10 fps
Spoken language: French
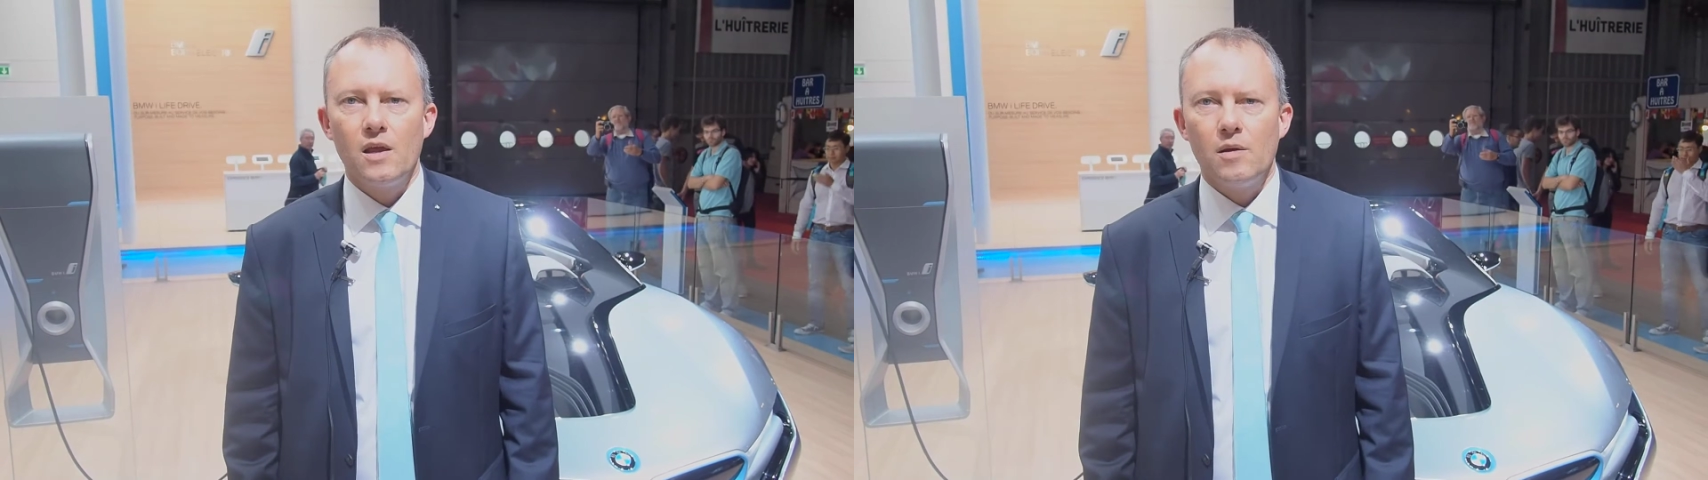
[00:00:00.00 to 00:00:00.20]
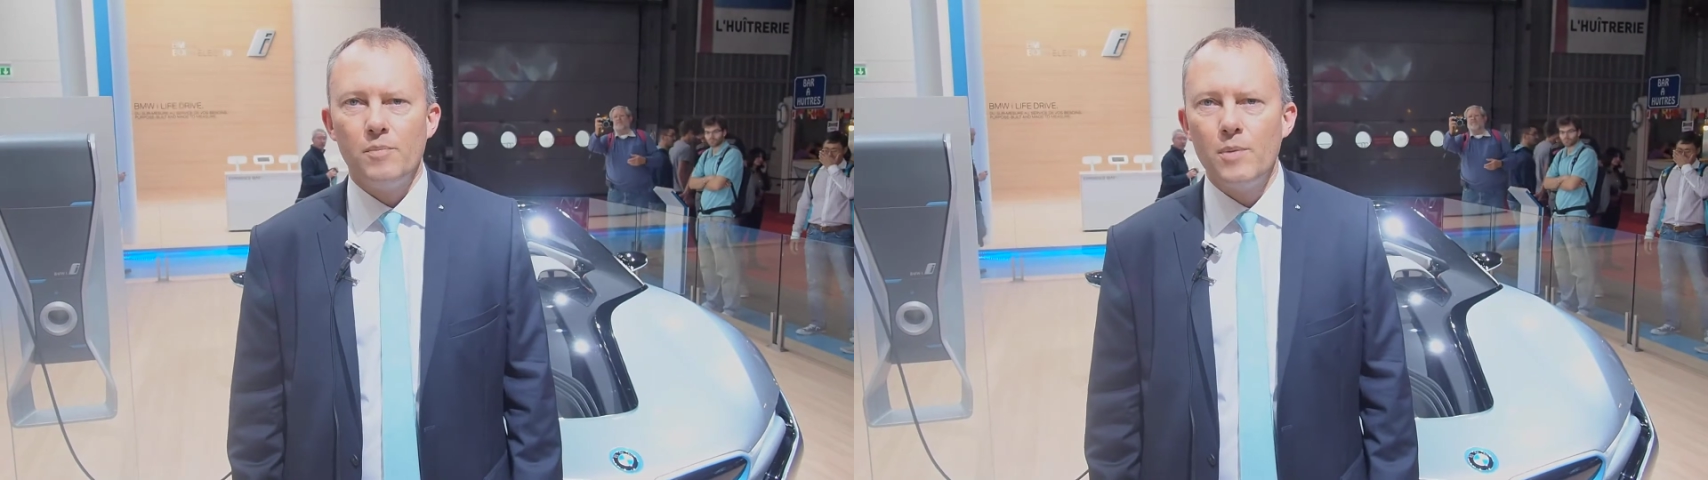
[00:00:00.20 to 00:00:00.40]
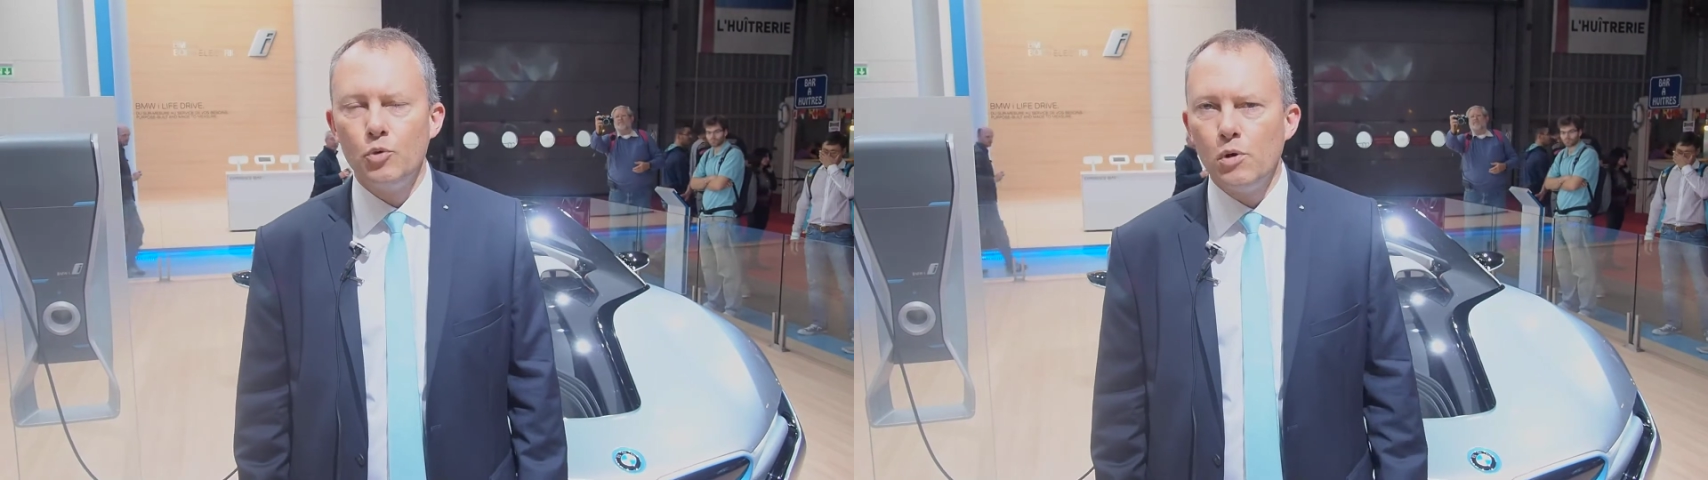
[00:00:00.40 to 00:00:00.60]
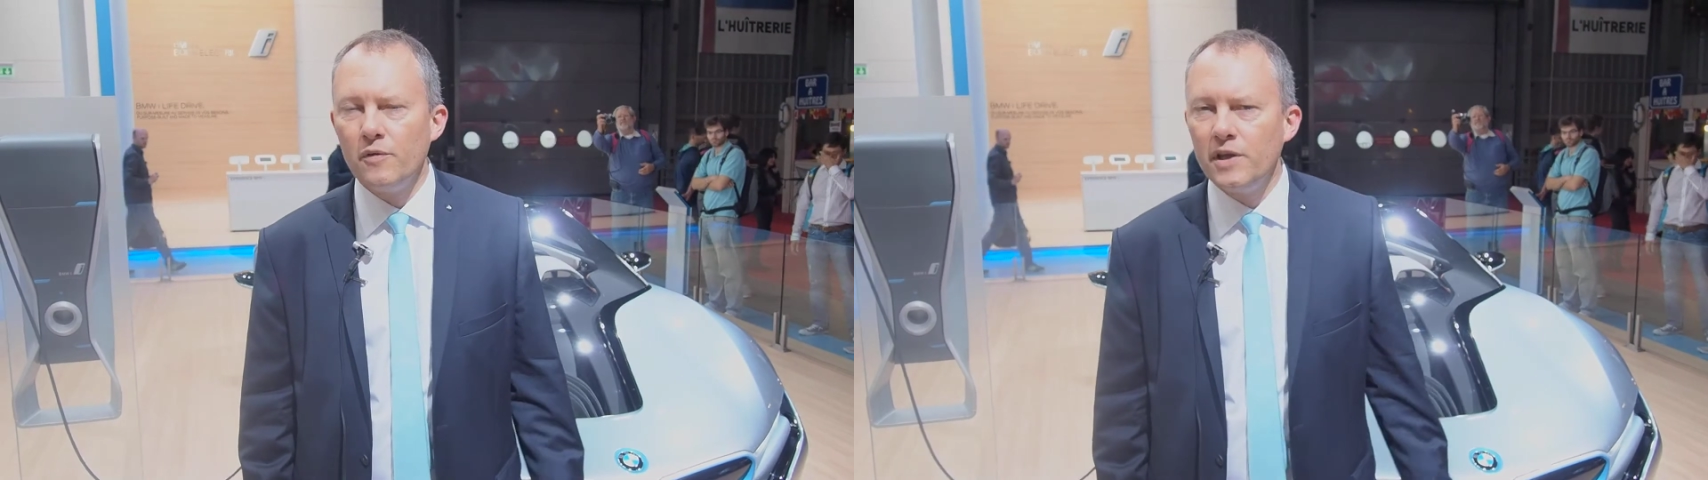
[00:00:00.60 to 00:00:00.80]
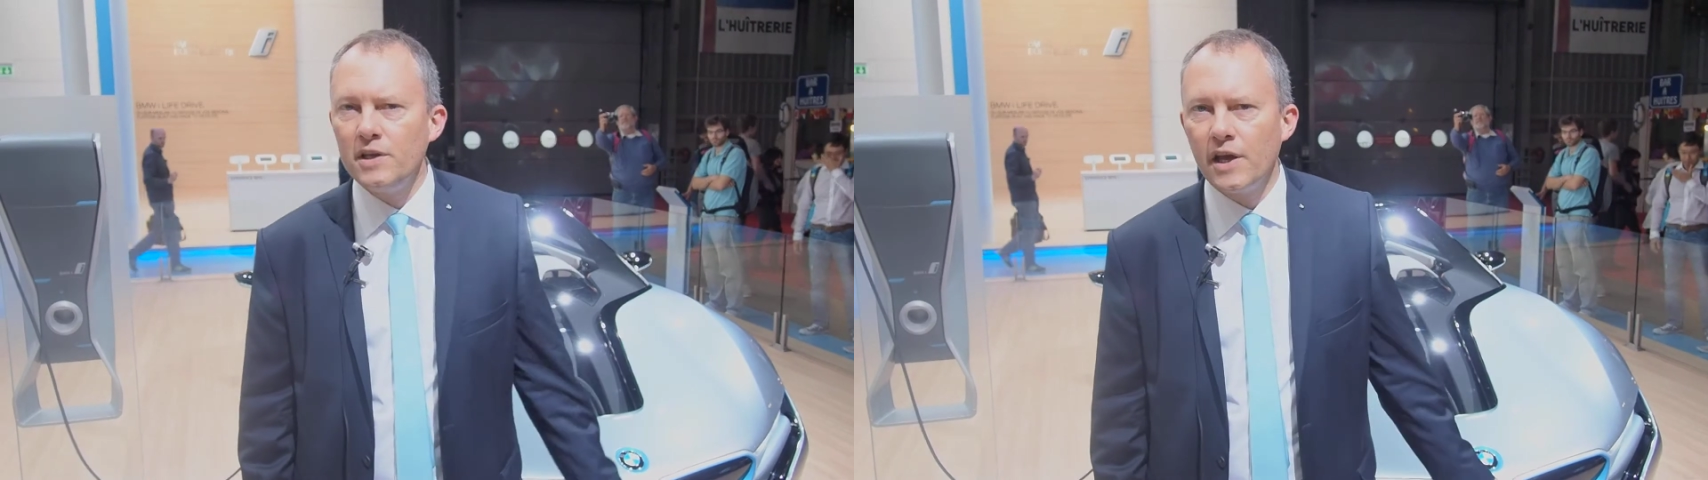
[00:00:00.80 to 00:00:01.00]

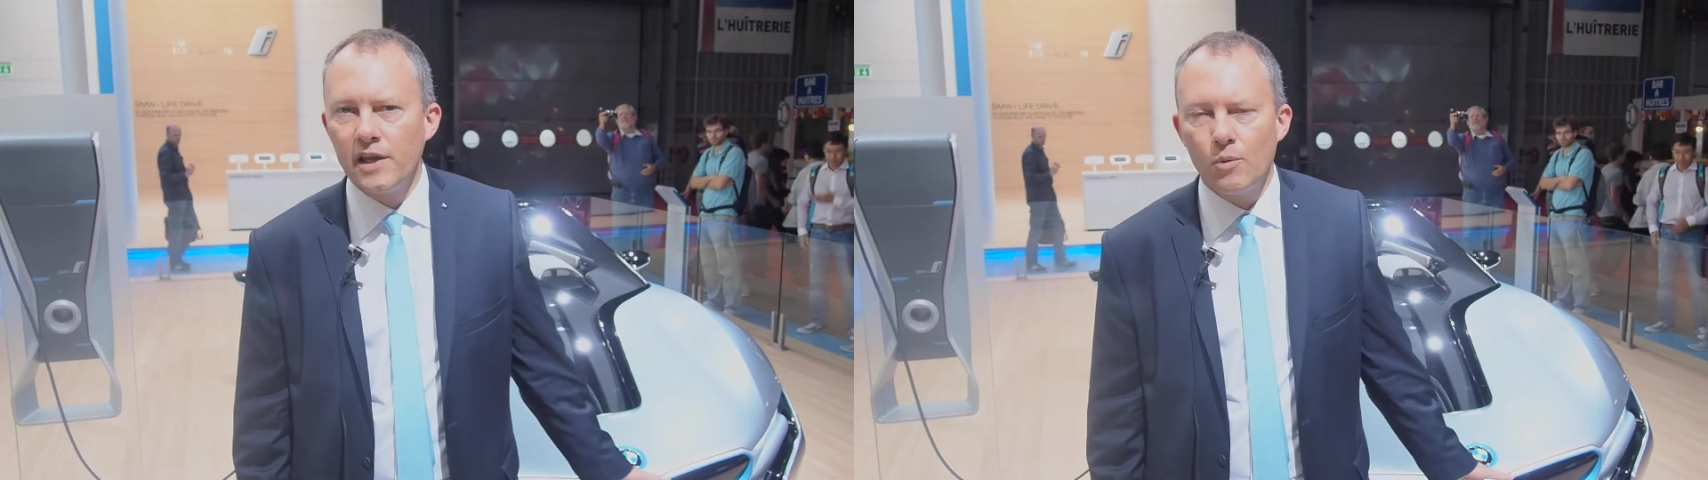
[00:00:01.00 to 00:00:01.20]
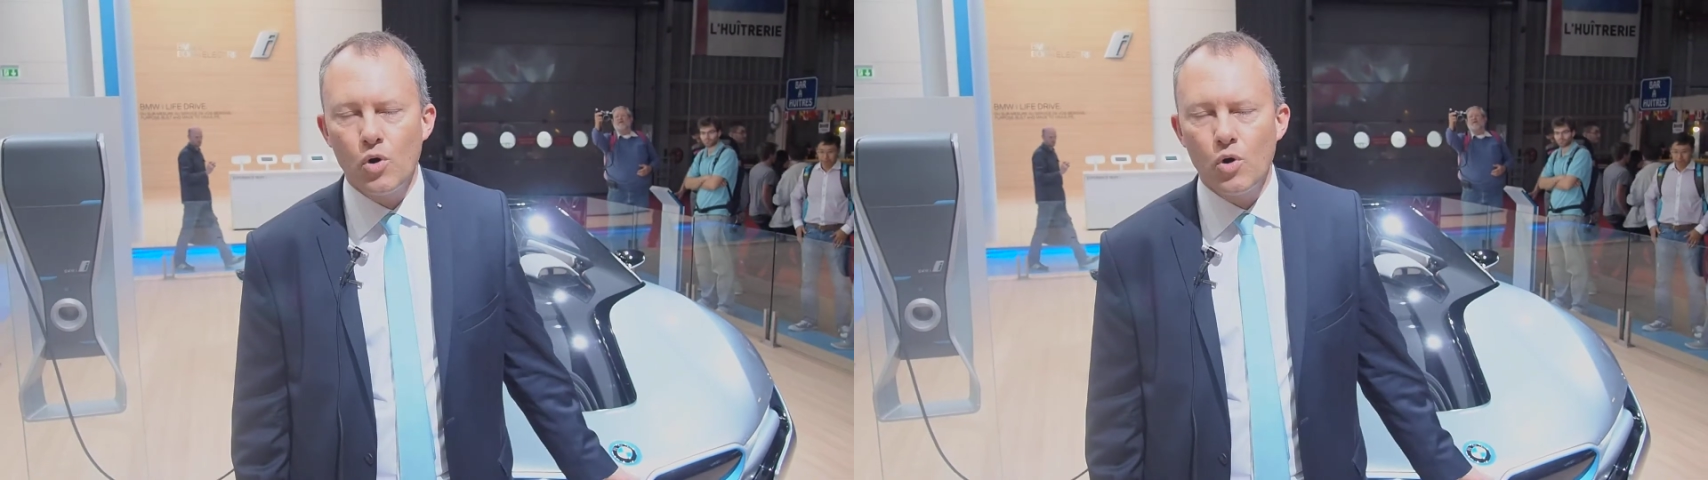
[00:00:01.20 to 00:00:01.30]
BMW derrière